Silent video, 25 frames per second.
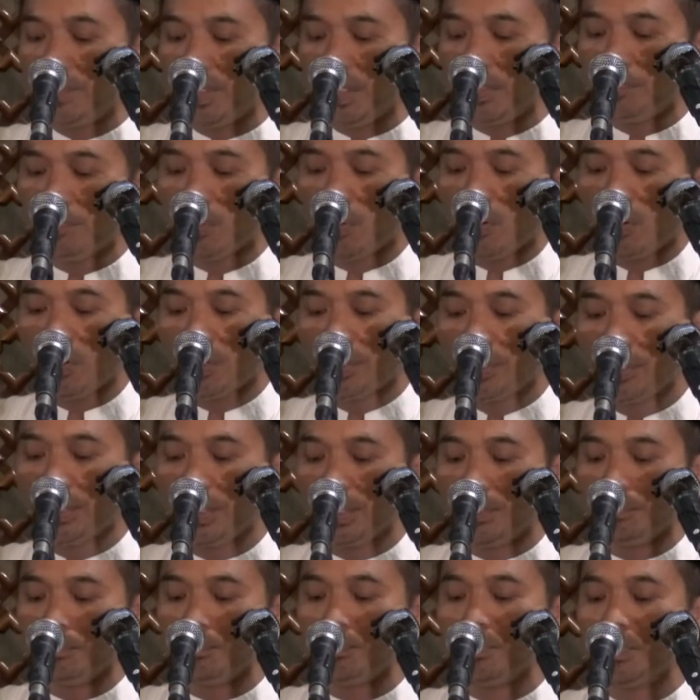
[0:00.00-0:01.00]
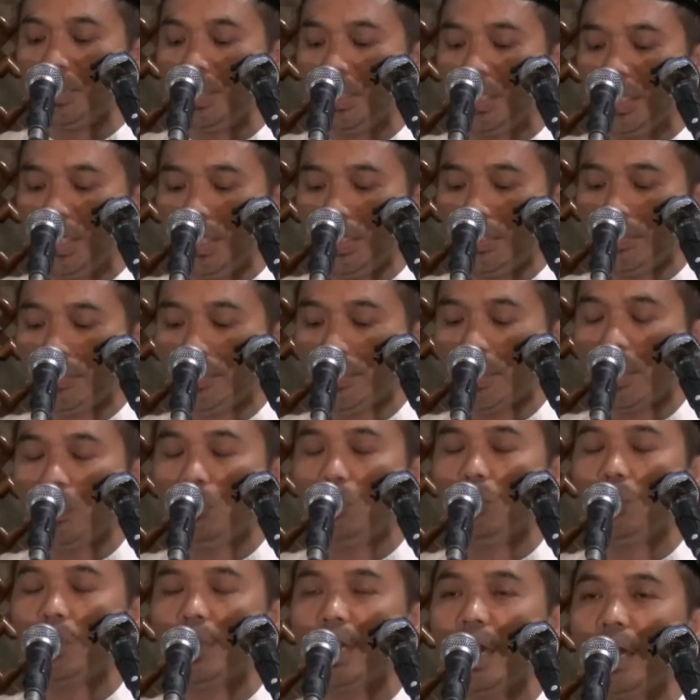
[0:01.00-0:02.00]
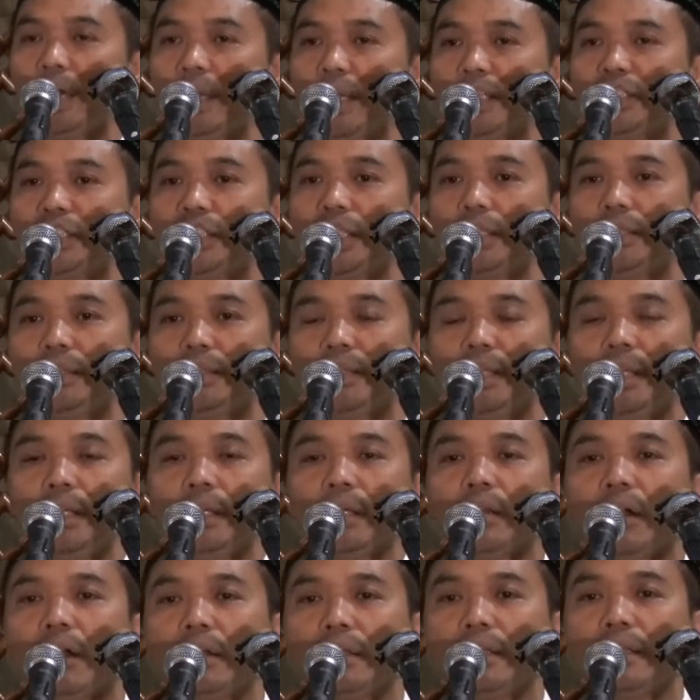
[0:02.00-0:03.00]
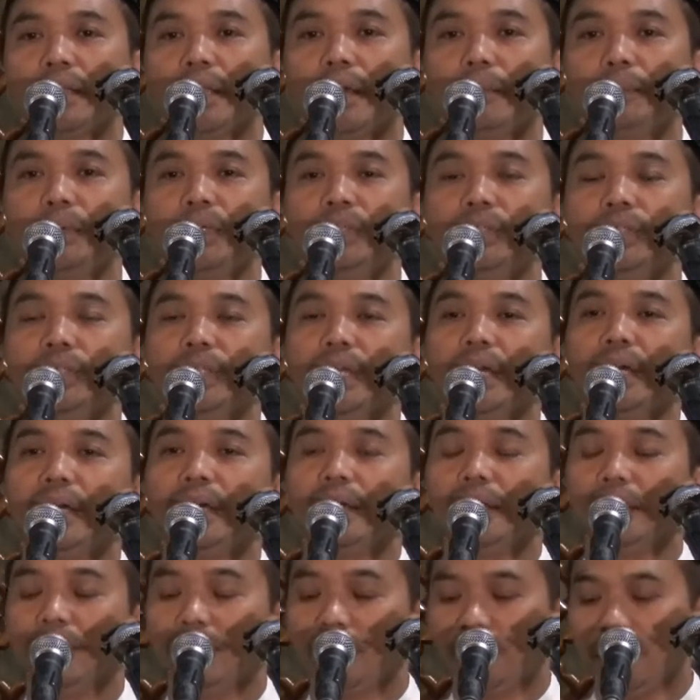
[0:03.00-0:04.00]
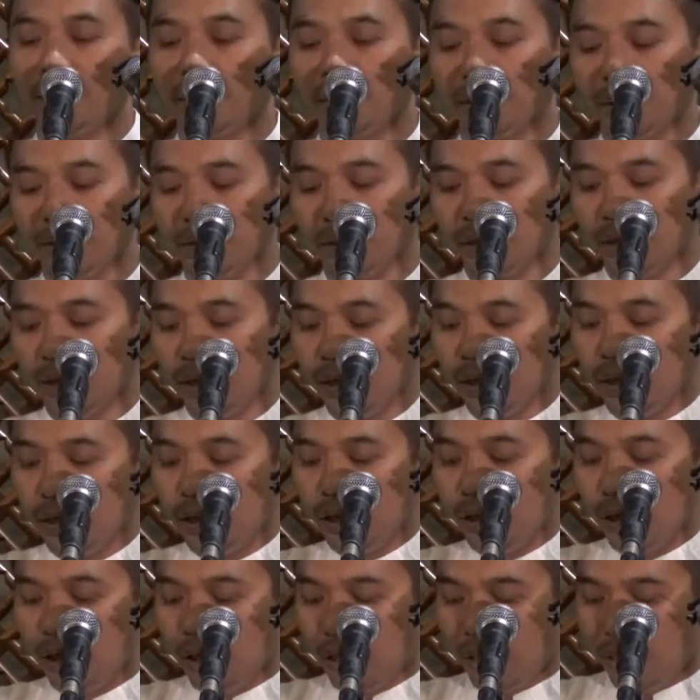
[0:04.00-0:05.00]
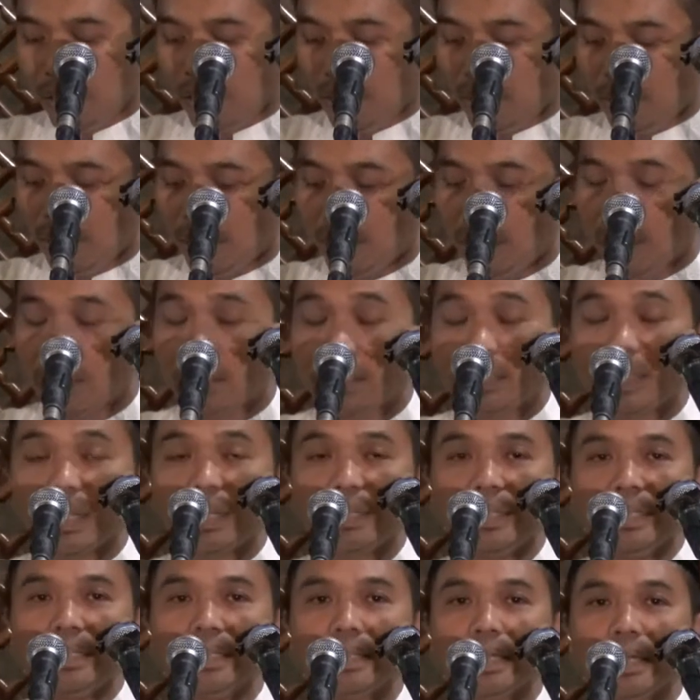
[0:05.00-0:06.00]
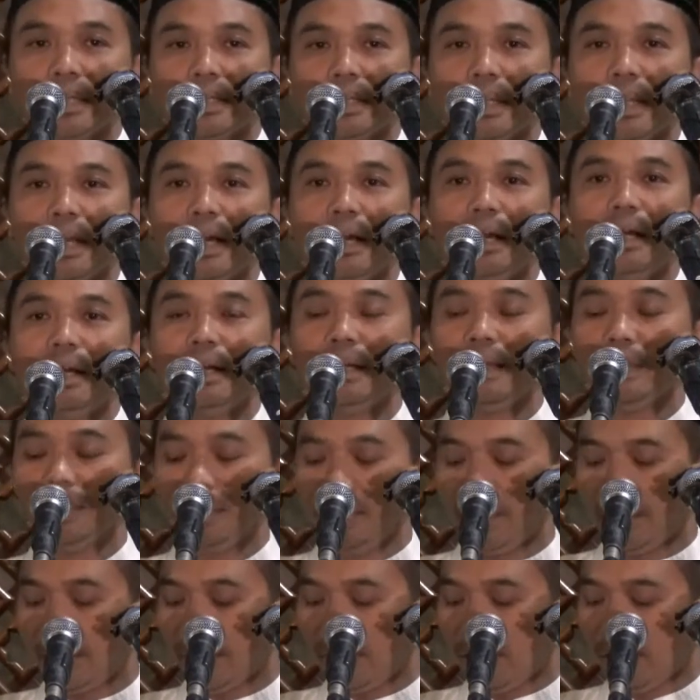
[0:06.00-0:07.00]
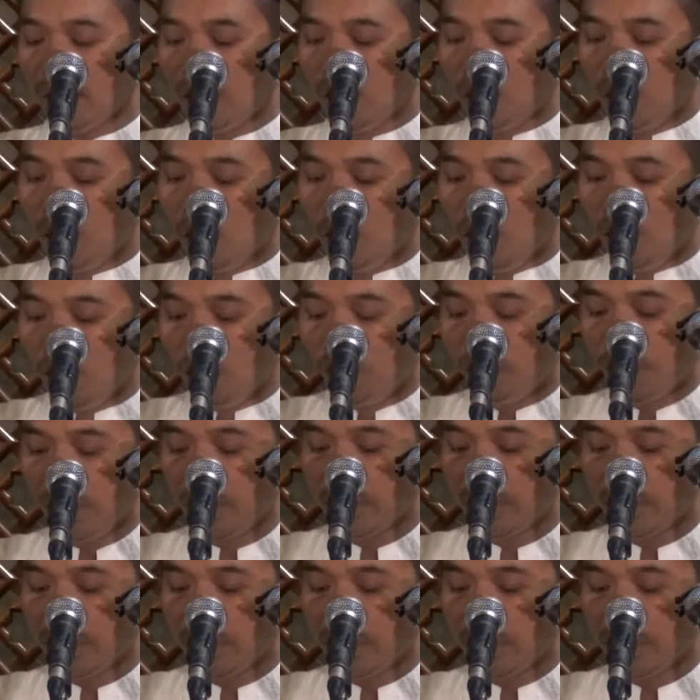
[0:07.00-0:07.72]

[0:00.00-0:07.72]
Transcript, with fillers: Ibrahim innahu kana siddiqan nabiyya. Ya. Dan ingatlah ya, fil